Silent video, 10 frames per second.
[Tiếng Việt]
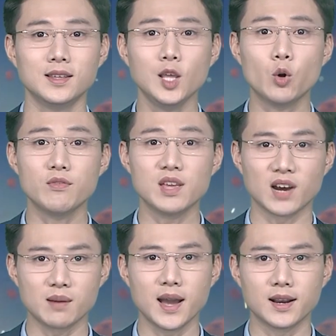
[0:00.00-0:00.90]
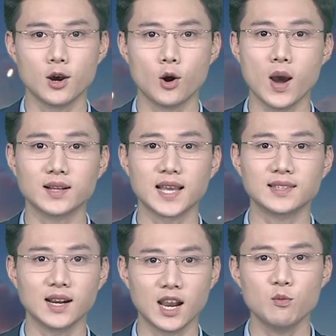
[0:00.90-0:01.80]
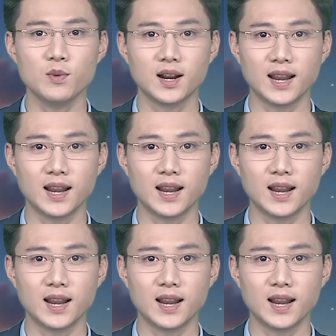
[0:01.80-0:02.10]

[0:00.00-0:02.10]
Thưa quý vị và các bạn, Hoàng Thành Thăng Long,